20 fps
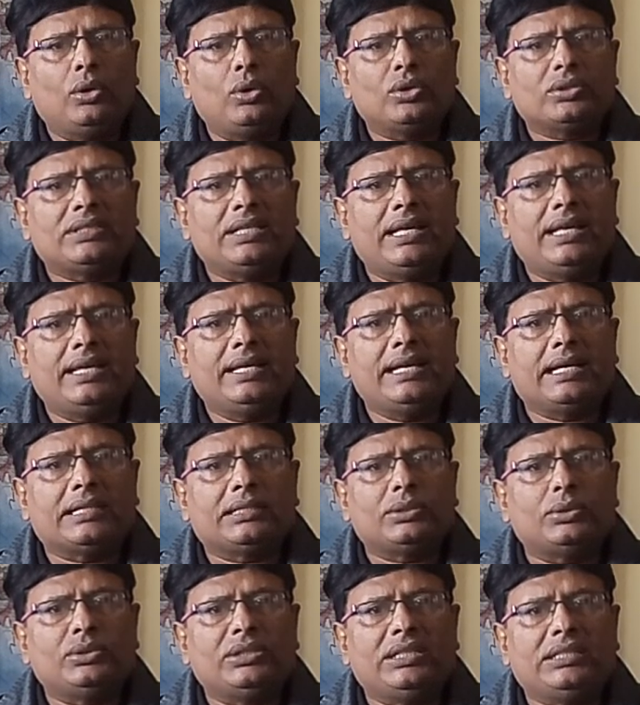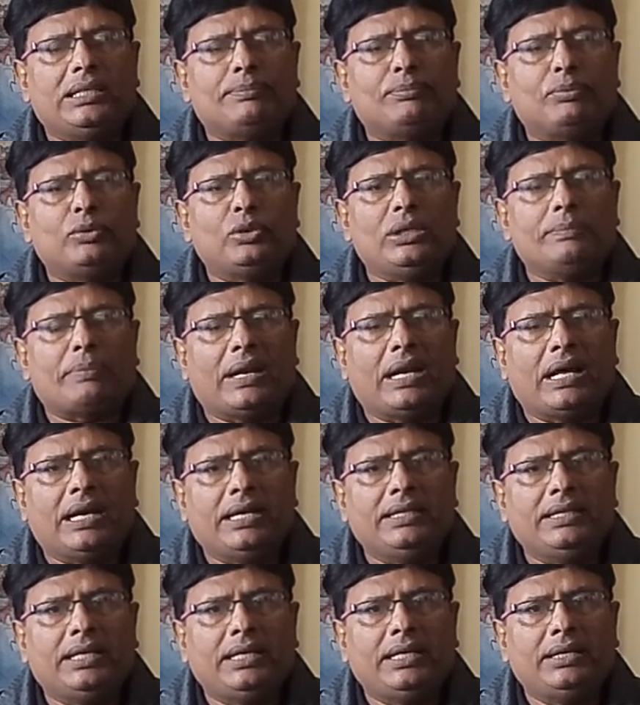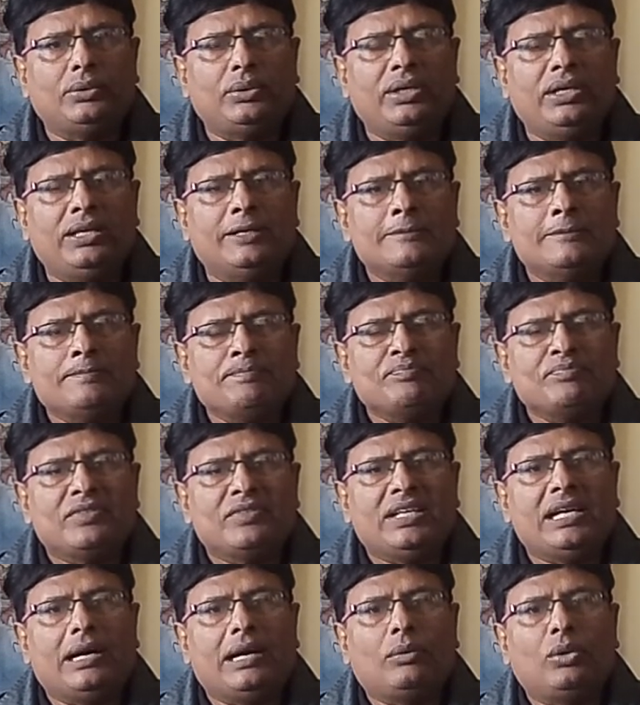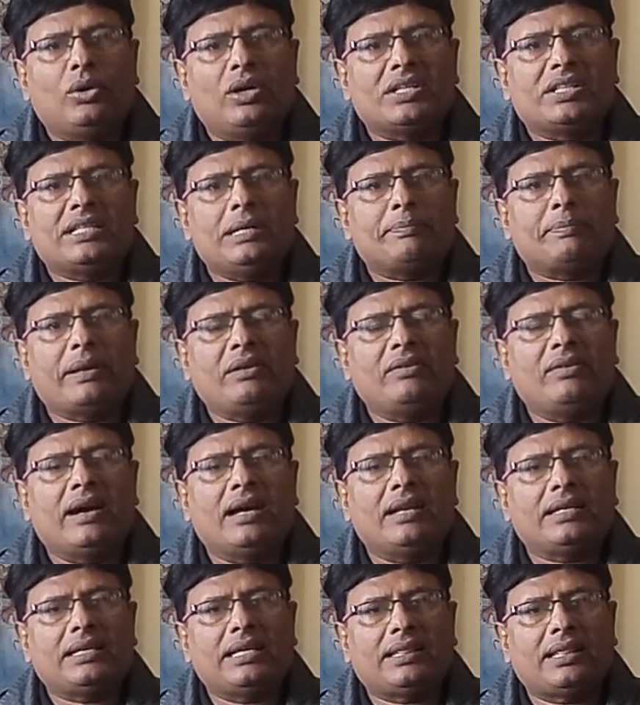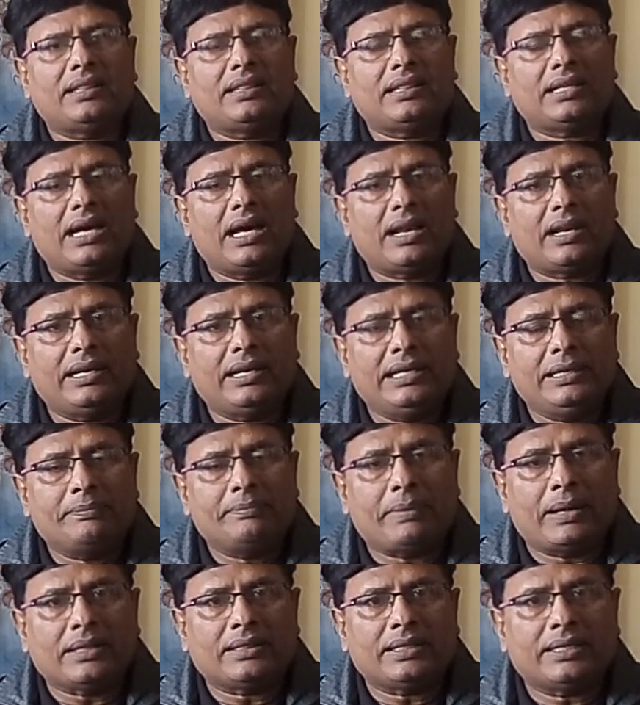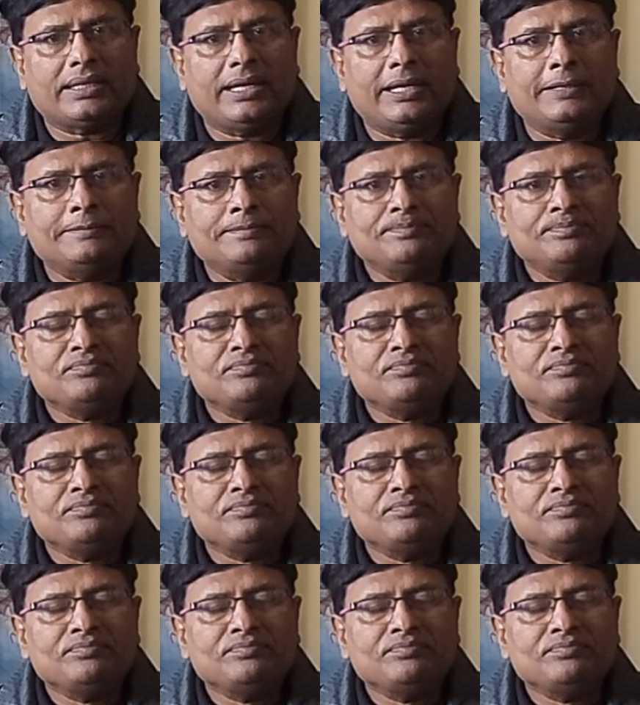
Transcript: के लोग थे या तो जिनकी पूरी पढ़ाई नहीं हुई या वो अच्छे परिवार के संस्कार नहीं पा सके